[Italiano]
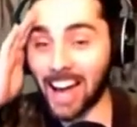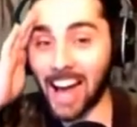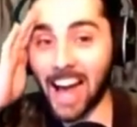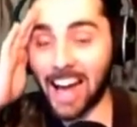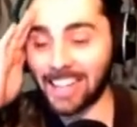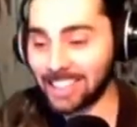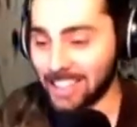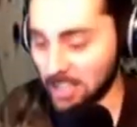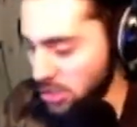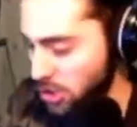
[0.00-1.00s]

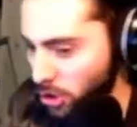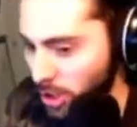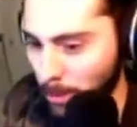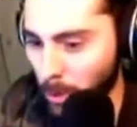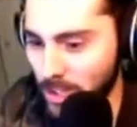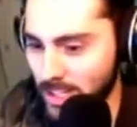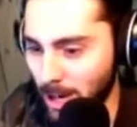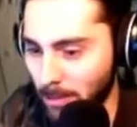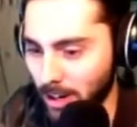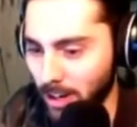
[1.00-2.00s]
Attenzione! Però qua si
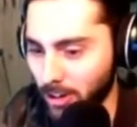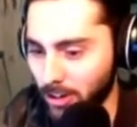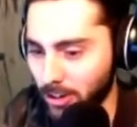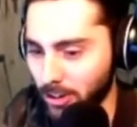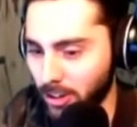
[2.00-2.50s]
apre, occhio.